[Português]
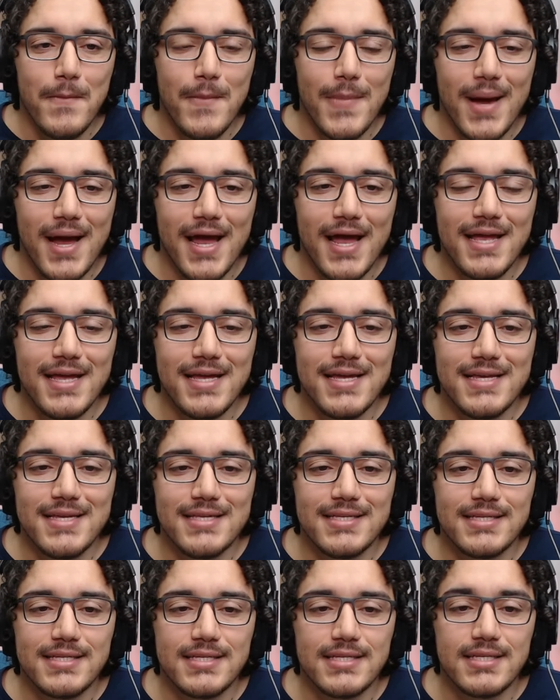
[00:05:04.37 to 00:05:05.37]

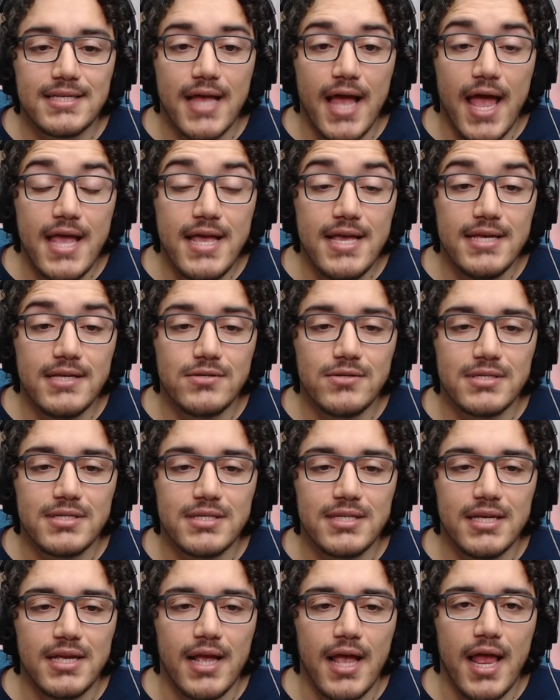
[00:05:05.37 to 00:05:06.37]
mas é isso,
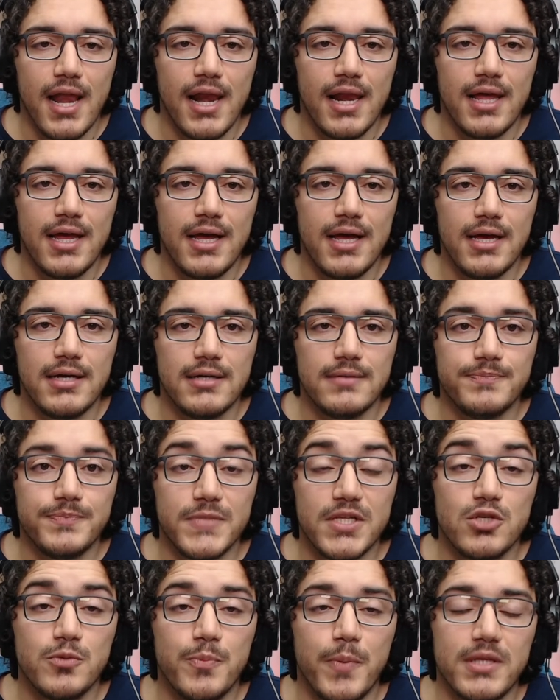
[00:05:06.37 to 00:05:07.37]
assim, ela.
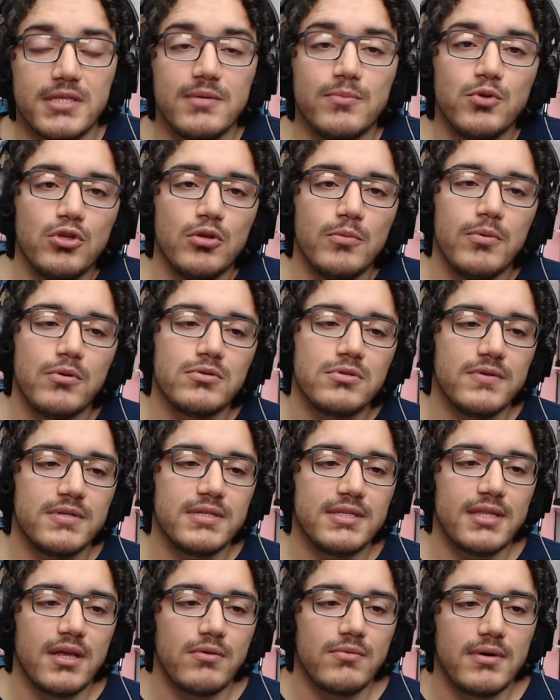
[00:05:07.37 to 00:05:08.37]
Isso pode ser muito bom se
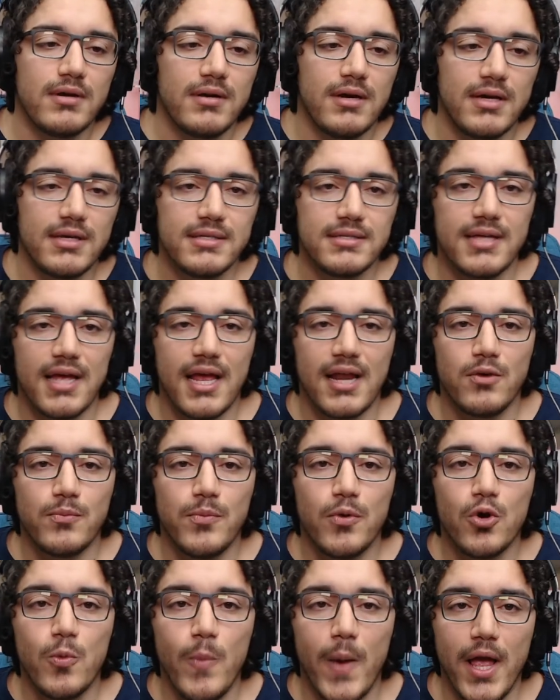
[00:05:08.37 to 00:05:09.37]
você está numa sala um
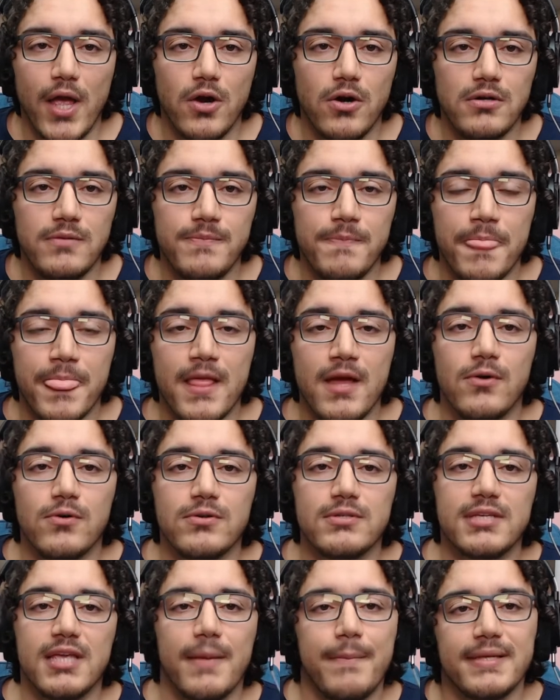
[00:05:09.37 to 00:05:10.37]
pouco maior,
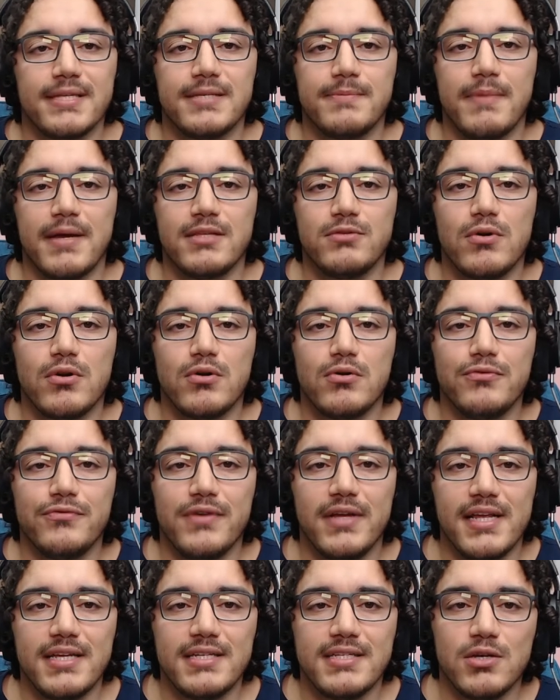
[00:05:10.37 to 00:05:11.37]
você quer participar de uma
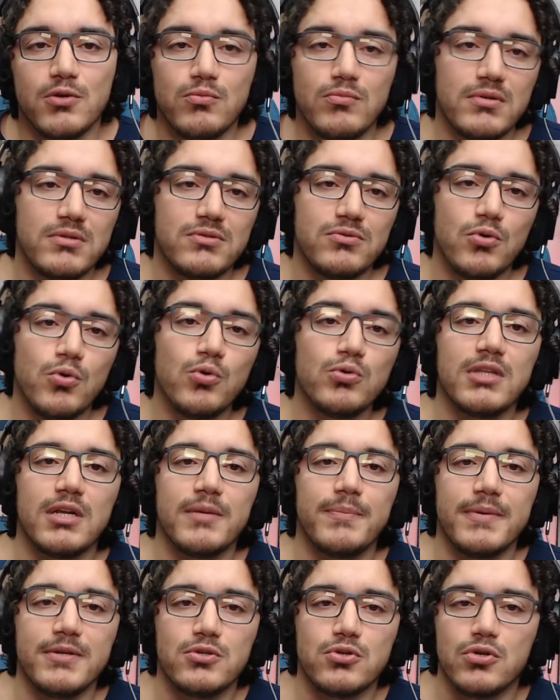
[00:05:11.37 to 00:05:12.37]
conferência com uma
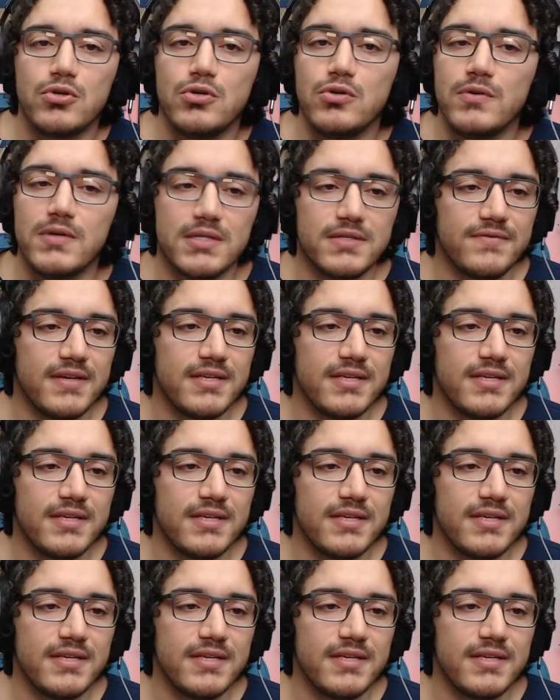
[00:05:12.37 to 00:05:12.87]
outra pessoa, às